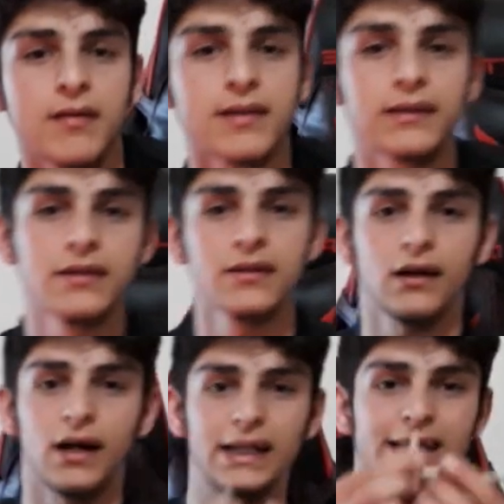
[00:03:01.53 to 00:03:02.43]

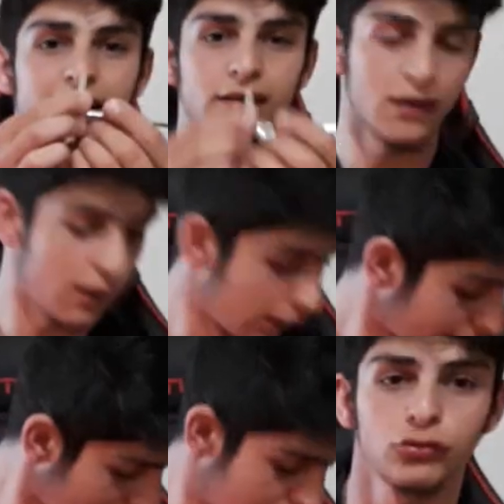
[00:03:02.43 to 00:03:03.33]
verdikleri alyanla
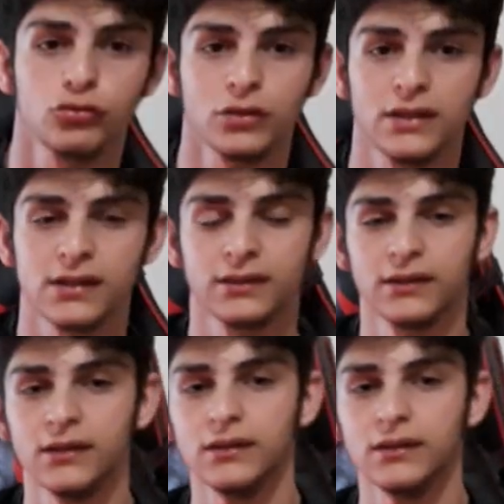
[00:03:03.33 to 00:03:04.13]
alttan şuralarında,